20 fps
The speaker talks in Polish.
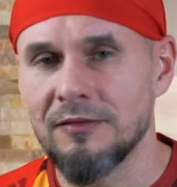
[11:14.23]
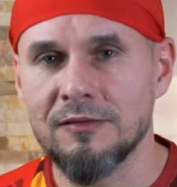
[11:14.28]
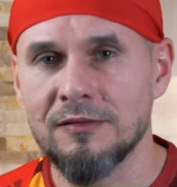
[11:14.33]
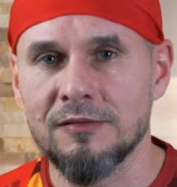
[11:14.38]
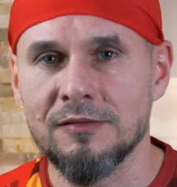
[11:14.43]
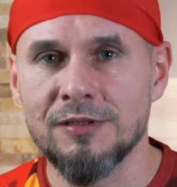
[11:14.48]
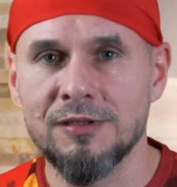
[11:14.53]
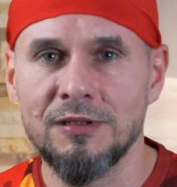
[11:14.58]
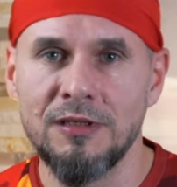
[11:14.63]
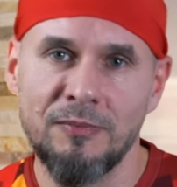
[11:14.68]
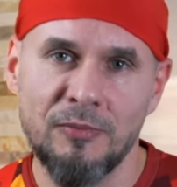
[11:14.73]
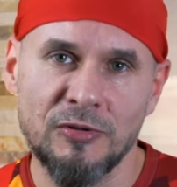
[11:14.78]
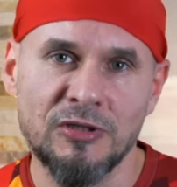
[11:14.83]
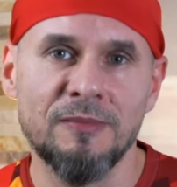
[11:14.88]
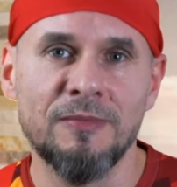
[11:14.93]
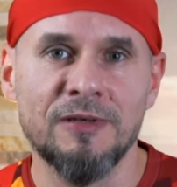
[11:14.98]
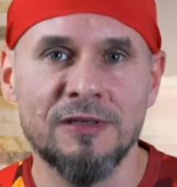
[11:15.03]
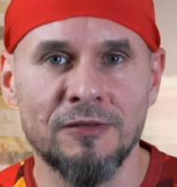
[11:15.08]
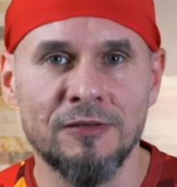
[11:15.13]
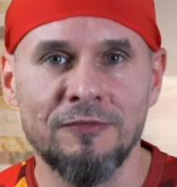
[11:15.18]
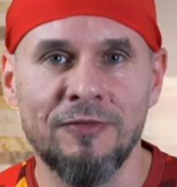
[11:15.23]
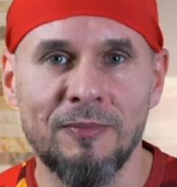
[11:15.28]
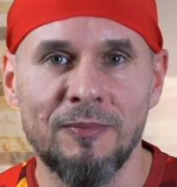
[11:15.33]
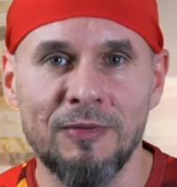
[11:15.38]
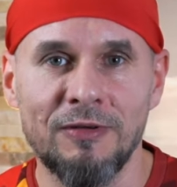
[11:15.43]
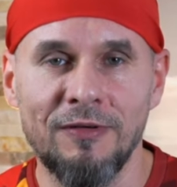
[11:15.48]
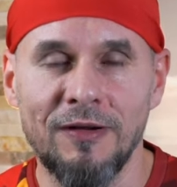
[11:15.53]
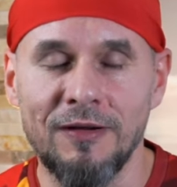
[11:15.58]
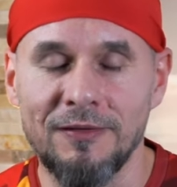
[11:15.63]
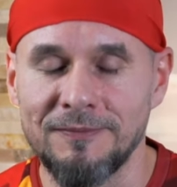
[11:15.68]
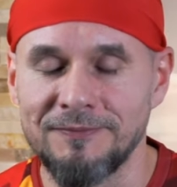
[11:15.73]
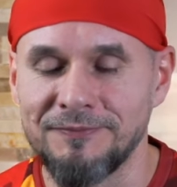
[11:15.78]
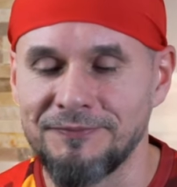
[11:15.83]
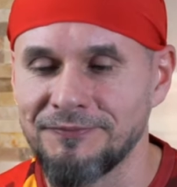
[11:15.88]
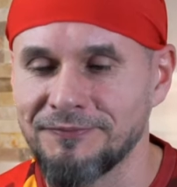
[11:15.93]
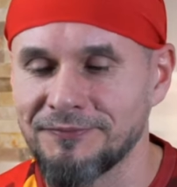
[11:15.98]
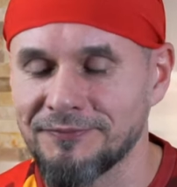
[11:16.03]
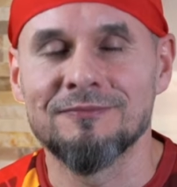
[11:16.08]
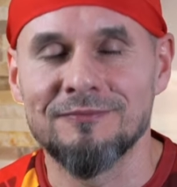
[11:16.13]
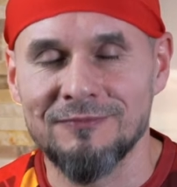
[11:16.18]
czyli potrzebne są dwa piwa.
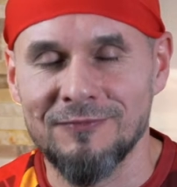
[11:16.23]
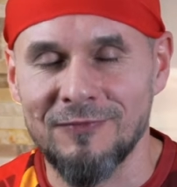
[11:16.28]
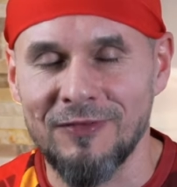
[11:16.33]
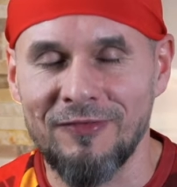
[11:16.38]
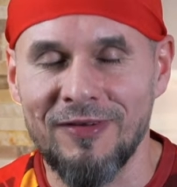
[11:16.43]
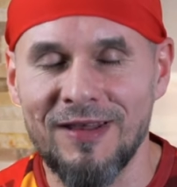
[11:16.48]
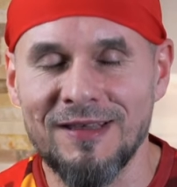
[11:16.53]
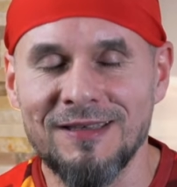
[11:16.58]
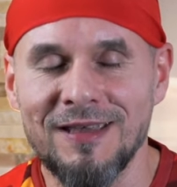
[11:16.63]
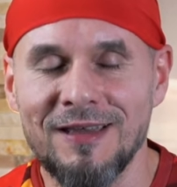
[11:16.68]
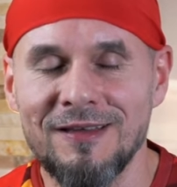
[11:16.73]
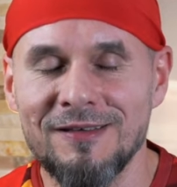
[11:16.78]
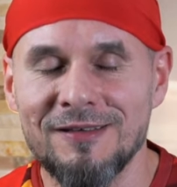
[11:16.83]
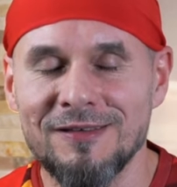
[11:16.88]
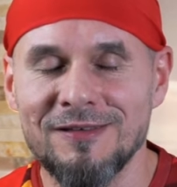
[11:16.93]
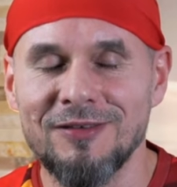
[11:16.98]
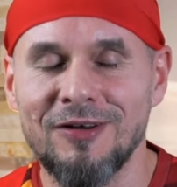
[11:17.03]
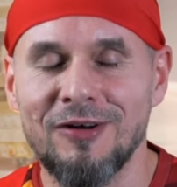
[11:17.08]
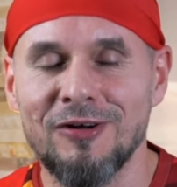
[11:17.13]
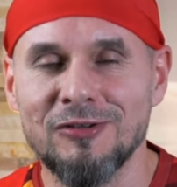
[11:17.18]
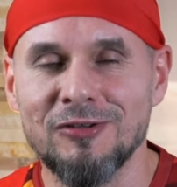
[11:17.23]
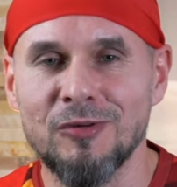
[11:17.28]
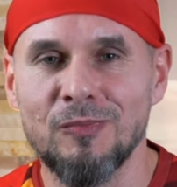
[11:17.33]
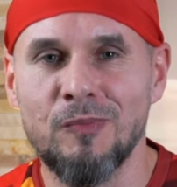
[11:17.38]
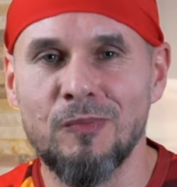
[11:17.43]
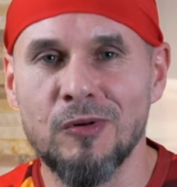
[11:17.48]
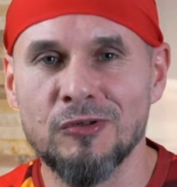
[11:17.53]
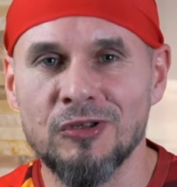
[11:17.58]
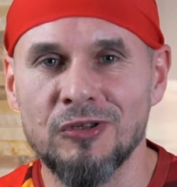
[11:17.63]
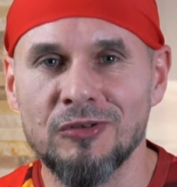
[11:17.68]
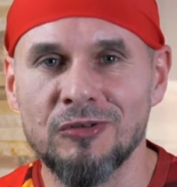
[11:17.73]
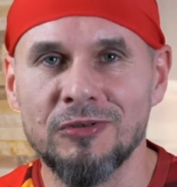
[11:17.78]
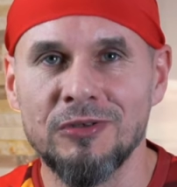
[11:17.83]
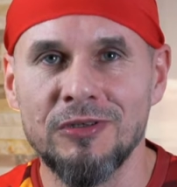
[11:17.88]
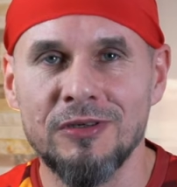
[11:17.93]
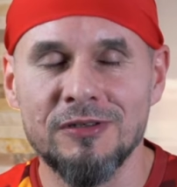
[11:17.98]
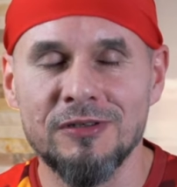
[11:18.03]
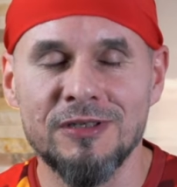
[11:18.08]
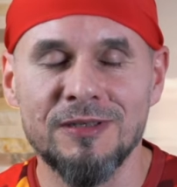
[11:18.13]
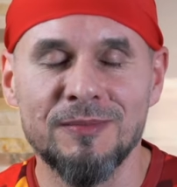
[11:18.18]
Wracając do osób
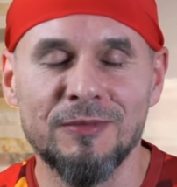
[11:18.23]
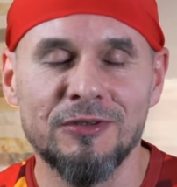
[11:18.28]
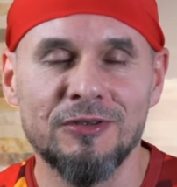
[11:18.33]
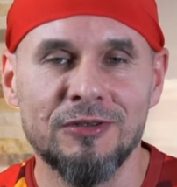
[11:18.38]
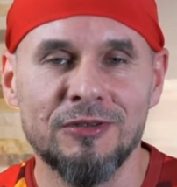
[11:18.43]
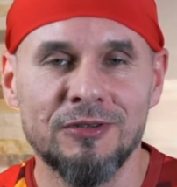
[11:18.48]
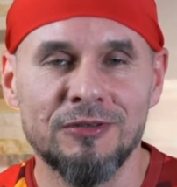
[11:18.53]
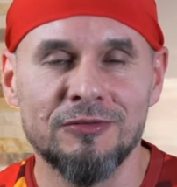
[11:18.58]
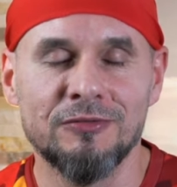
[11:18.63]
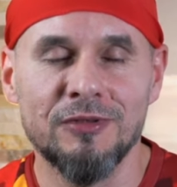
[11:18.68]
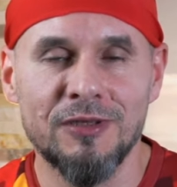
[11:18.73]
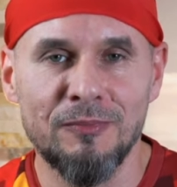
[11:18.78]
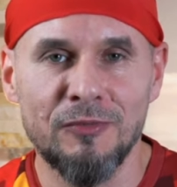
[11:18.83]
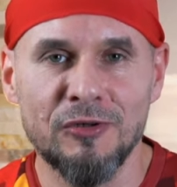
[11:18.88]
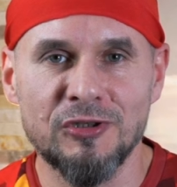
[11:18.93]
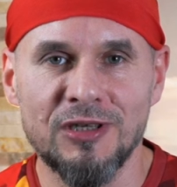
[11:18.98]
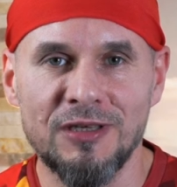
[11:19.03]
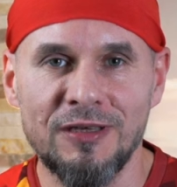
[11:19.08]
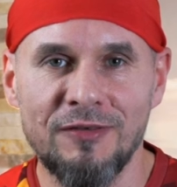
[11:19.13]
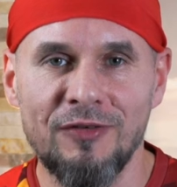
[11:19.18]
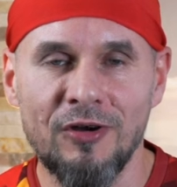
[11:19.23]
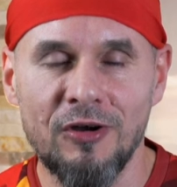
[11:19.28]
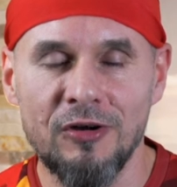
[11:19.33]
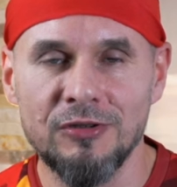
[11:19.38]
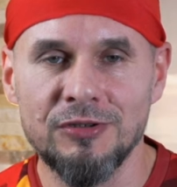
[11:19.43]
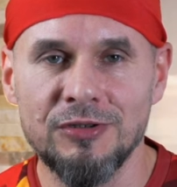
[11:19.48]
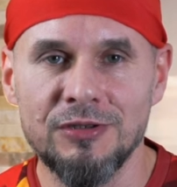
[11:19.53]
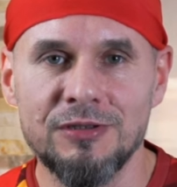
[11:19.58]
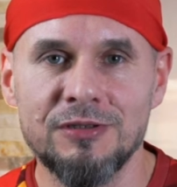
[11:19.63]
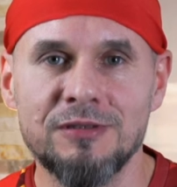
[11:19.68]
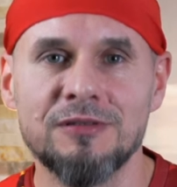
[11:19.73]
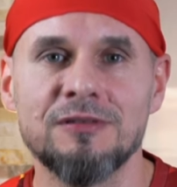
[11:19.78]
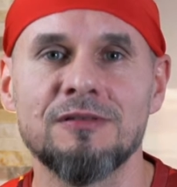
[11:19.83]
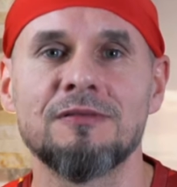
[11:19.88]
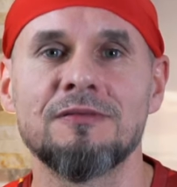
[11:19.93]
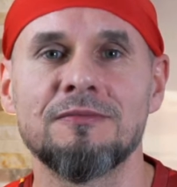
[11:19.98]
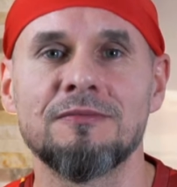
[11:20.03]
początkującym, którym może nie wychodzić,